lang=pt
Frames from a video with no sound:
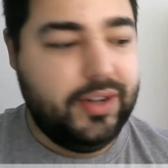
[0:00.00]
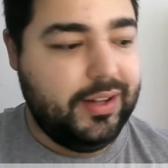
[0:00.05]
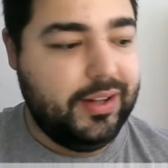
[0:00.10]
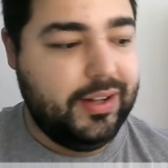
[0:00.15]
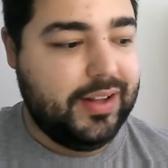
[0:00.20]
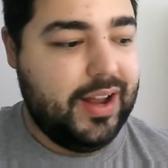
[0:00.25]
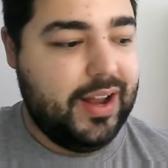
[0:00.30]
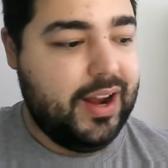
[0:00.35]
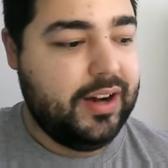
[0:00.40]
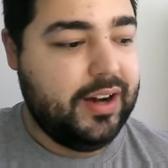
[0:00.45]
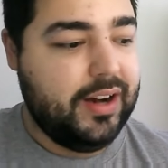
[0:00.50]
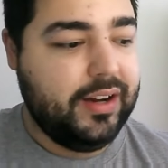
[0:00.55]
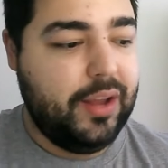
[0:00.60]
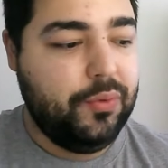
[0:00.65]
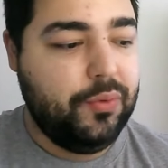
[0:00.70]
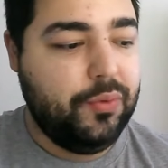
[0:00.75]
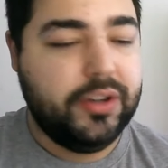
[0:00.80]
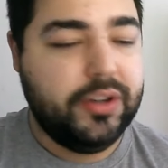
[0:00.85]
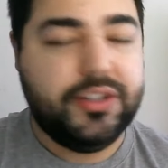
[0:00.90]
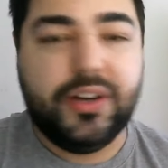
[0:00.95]
num jantar,
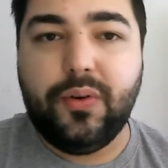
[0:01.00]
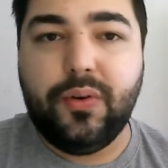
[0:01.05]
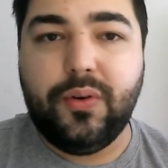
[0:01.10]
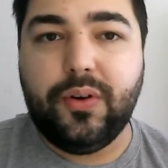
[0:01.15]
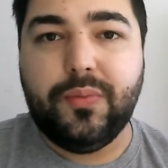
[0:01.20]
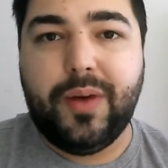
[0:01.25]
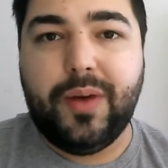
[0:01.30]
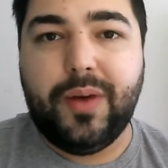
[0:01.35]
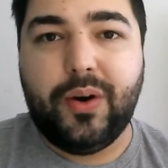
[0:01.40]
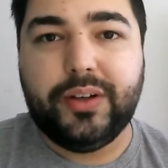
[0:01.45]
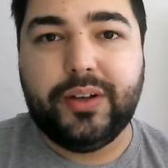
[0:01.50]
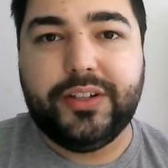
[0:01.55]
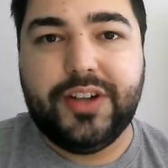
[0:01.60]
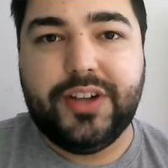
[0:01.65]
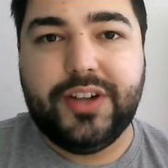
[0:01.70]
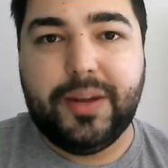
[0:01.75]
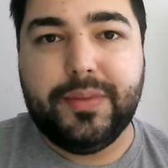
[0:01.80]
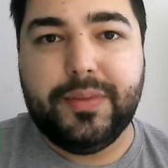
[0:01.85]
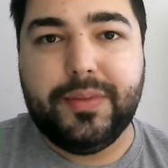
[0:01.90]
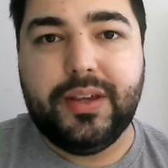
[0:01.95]
quem nunca chegou em uma roda
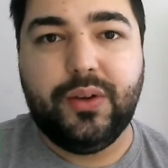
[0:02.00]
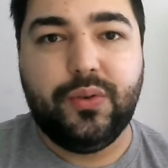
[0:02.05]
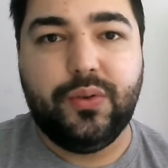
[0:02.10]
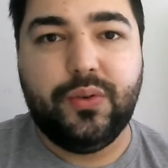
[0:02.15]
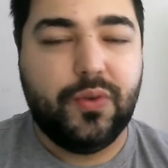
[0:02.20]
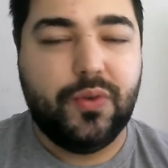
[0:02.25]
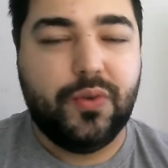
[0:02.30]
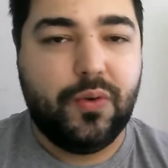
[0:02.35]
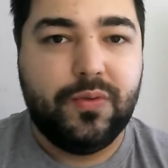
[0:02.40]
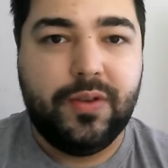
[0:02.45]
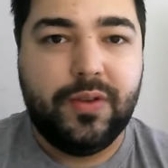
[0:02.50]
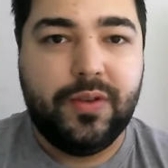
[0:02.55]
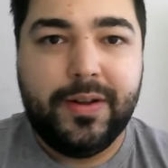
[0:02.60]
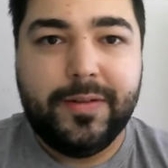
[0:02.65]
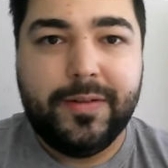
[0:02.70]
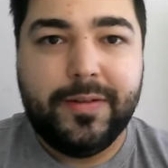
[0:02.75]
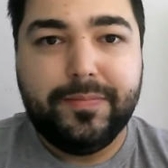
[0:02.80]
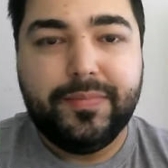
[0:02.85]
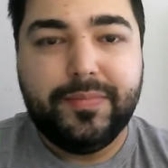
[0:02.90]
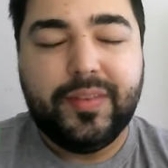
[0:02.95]
de amigos ou
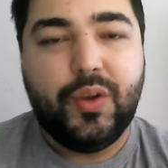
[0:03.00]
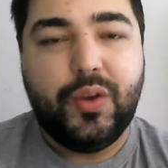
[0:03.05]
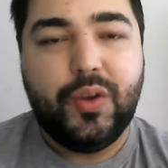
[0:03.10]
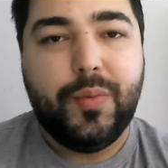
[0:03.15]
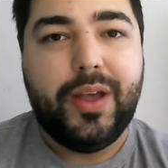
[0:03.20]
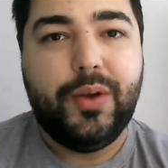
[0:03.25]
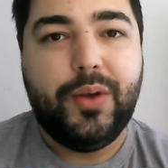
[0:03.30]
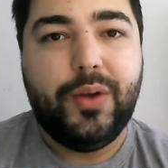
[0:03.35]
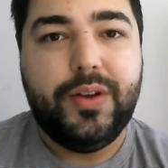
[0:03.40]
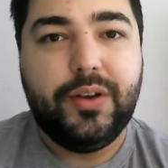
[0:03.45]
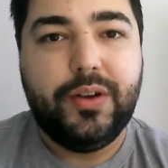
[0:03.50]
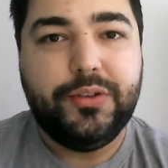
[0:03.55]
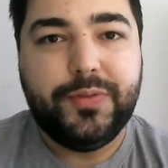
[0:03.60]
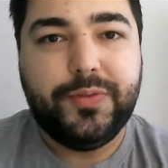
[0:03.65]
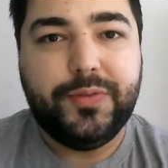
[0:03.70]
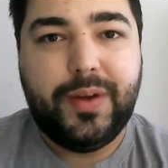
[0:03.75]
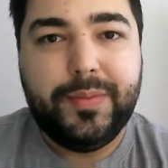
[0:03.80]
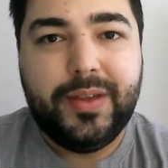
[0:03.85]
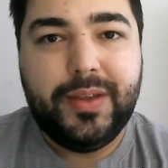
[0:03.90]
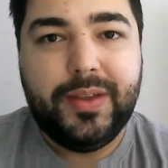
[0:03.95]
em uma reunião de
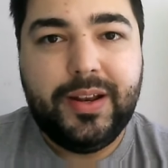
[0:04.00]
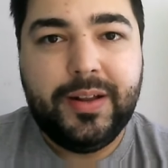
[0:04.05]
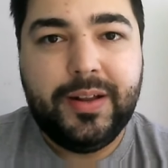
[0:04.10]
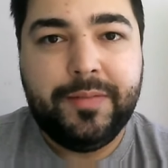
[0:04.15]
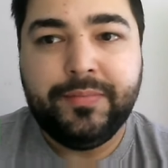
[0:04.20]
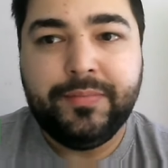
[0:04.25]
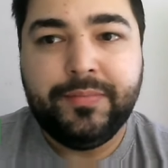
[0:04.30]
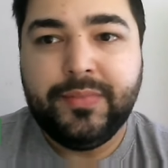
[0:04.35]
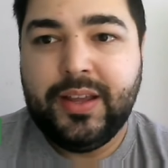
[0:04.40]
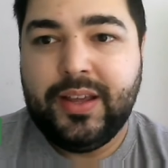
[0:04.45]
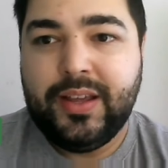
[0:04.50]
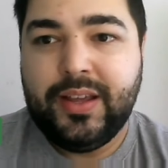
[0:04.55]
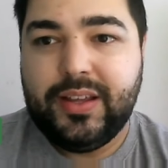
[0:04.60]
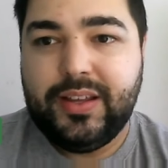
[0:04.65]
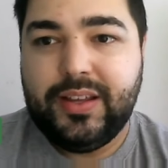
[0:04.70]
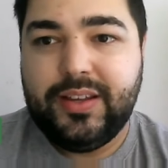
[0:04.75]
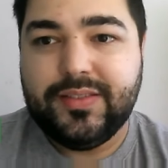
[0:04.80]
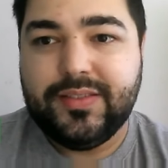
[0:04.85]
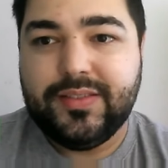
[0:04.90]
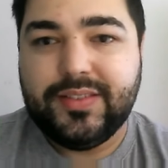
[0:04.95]
família
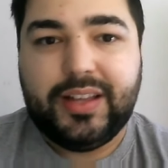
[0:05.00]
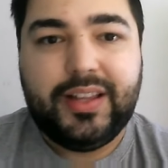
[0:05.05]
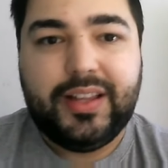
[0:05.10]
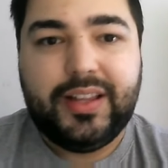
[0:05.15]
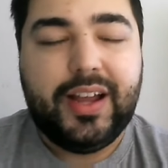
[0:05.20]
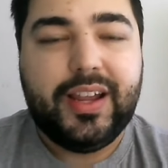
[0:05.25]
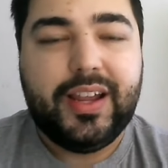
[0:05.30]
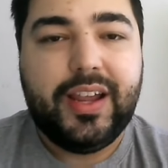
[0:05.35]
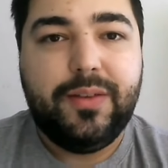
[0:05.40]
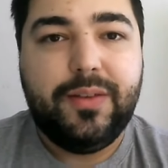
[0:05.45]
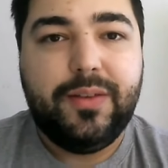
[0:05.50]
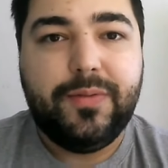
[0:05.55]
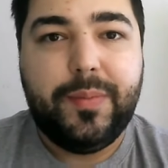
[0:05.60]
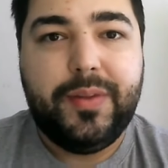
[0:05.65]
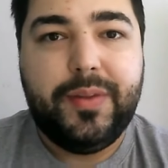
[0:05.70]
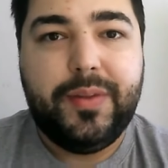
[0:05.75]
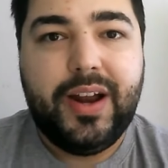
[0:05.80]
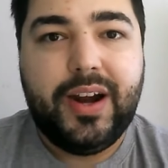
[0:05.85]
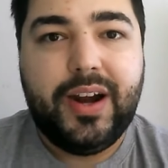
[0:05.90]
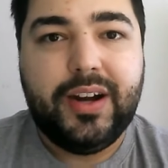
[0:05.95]
e está lá aquele
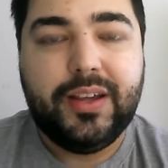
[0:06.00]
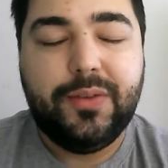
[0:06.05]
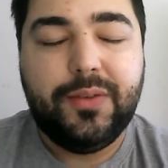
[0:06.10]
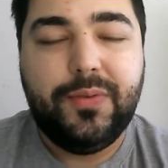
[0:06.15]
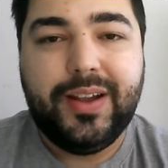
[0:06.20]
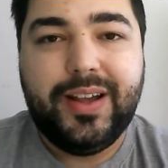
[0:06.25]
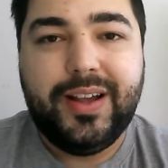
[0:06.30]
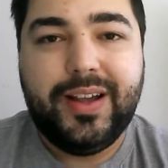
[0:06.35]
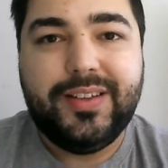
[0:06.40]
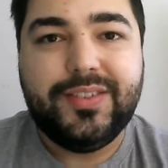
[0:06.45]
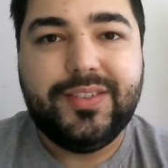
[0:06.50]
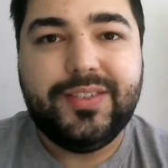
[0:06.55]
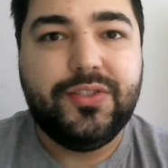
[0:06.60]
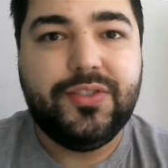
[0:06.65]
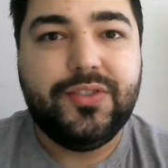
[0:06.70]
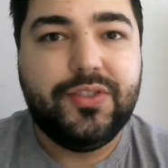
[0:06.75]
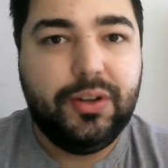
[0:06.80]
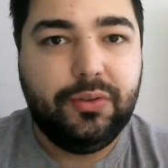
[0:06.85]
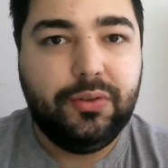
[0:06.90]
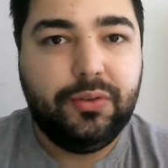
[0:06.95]
familiar que fica
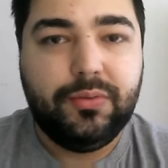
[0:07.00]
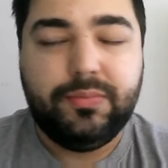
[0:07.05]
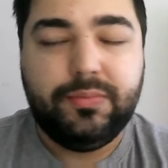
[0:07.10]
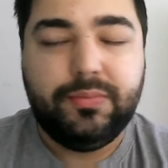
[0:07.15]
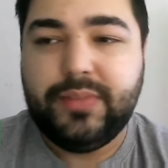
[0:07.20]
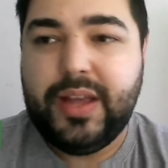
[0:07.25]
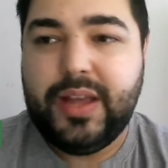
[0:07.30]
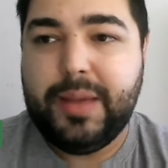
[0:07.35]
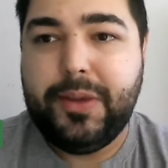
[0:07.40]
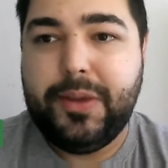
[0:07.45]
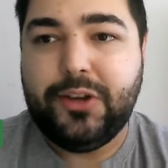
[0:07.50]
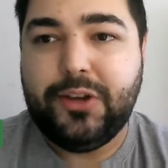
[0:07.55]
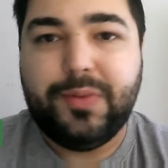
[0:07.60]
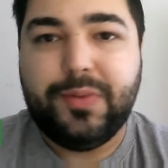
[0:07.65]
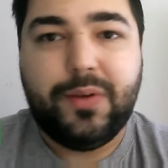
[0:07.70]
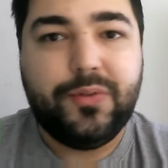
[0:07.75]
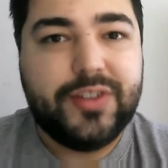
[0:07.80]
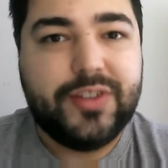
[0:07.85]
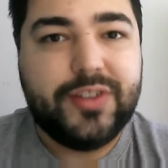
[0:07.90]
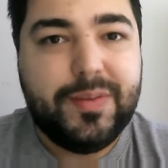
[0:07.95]
insistindo de repente
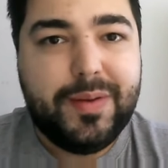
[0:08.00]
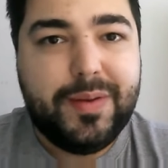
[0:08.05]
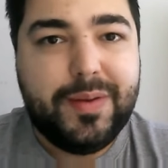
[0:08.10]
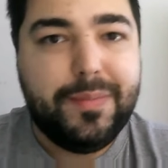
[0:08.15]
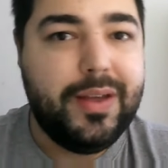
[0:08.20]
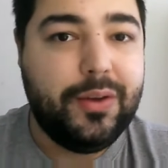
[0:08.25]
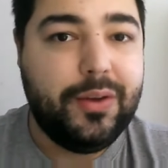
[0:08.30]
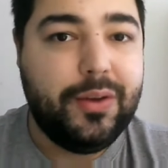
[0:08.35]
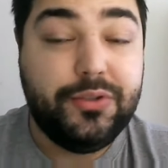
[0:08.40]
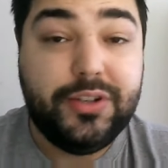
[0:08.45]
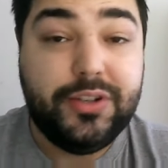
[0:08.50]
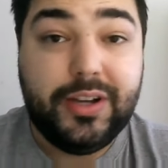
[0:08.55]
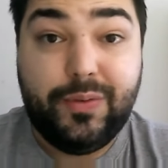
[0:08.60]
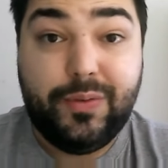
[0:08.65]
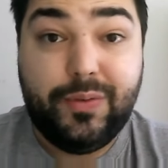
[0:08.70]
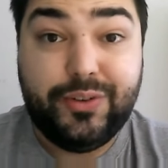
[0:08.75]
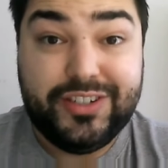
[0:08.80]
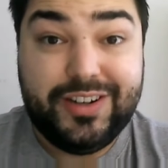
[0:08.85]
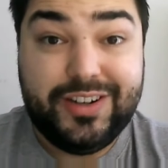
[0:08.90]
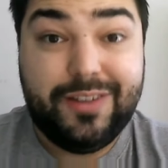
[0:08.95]
para você beber num dia
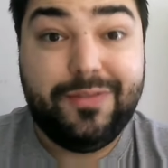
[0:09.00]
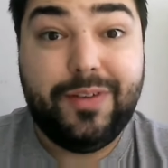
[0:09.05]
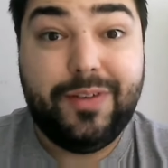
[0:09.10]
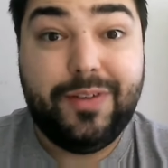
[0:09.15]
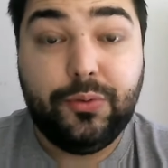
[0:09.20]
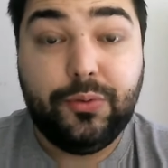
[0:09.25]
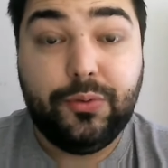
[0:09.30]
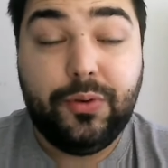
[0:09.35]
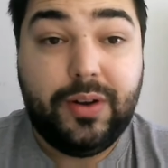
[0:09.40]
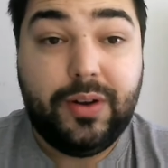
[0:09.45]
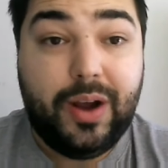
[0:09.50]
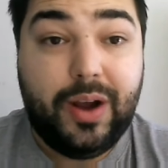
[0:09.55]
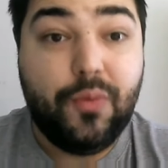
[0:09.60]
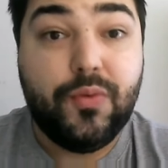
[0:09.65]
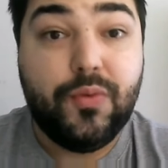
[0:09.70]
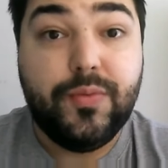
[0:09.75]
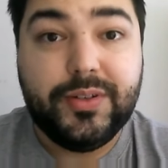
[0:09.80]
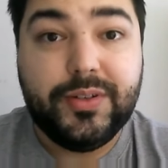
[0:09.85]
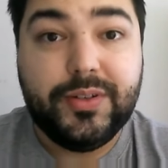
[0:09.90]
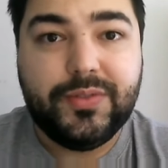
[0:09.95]
que você já falou
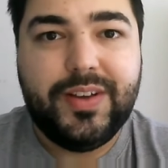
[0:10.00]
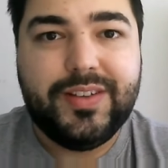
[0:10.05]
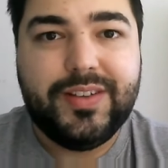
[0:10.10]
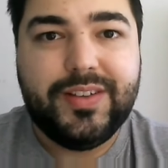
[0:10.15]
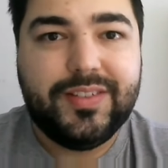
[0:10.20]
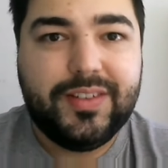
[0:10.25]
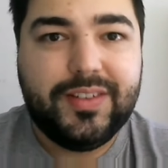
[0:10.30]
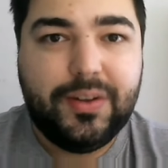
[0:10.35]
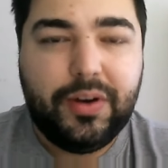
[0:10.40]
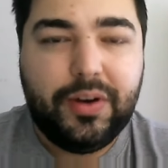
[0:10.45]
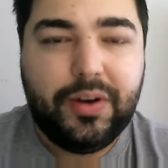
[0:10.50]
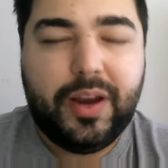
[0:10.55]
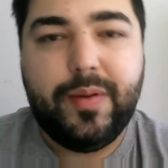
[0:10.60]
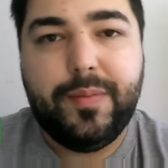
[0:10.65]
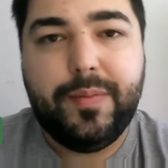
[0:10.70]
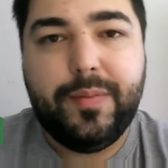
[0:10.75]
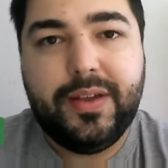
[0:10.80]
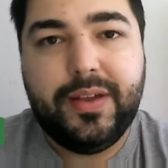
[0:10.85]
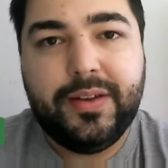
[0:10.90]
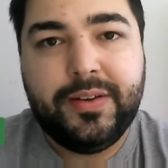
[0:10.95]
algumas vezes que não quer
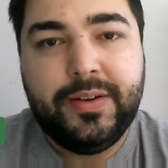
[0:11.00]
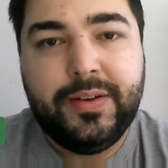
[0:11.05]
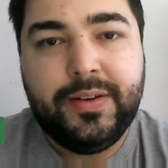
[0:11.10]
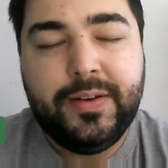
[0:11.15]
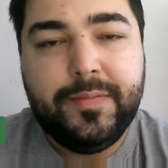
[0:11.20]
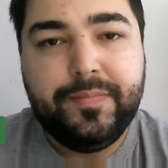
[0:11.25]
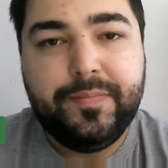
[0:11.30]
beber